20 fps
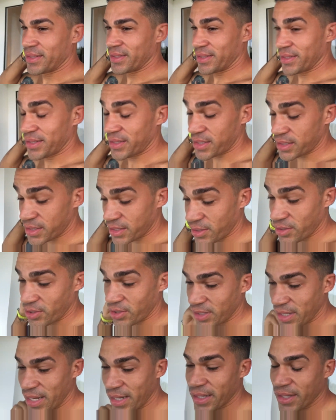Gente,
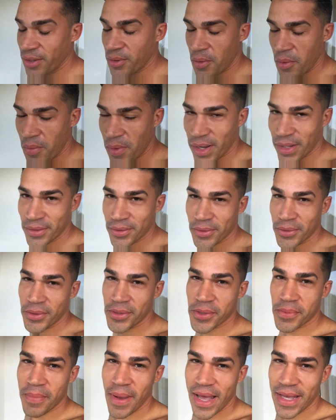acordar aqui com o canto
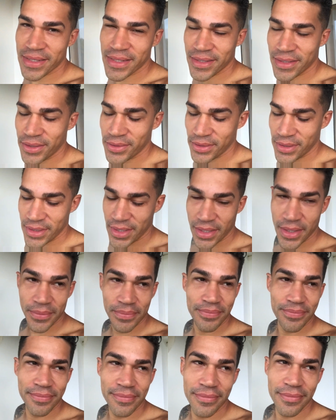dos pássaros é
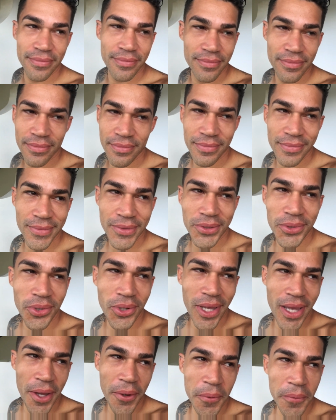
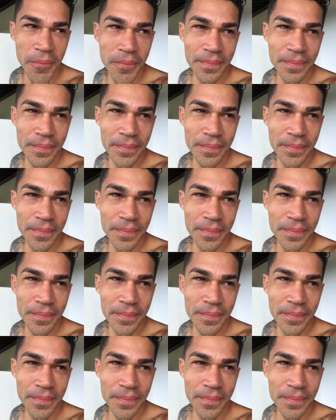surreal.